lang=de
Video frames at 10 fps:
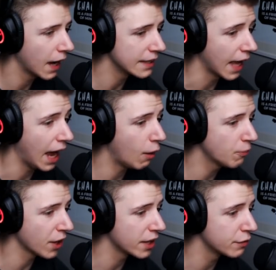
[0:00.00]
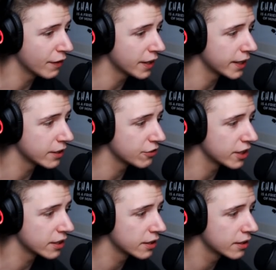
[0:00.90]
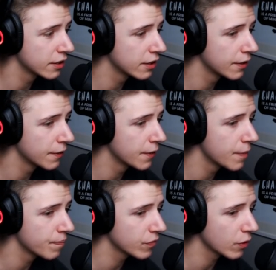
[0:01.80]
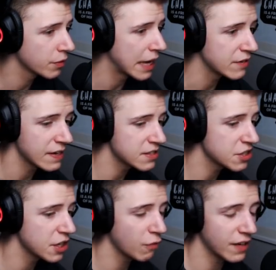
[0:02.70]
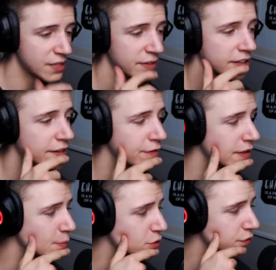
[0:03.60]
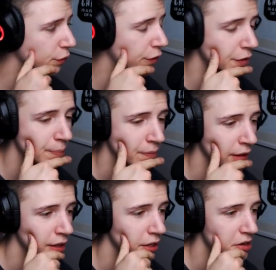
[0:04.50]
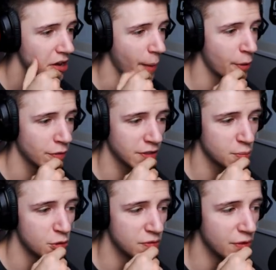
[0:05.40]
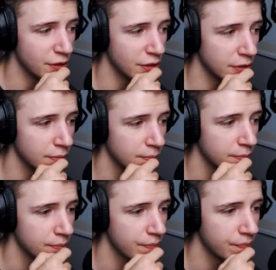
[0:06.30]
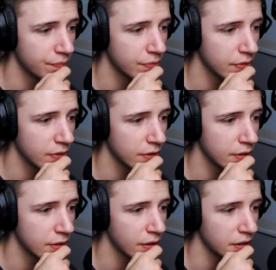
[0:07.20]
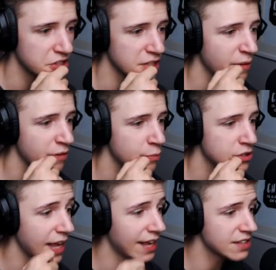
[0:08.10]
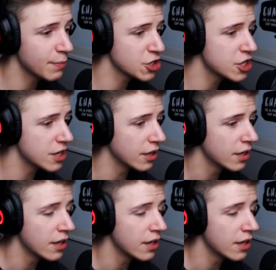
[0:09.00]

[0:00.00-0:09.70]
Alter, Hauptsache hat eine Falle dahingestellt. Okay, ich weiß nicht genau, was wir hier drin finden müssen, Freunde. Aber irgendwas müssen wir finden. Ich schätze mal, wir müssen... Da ist die Maschine.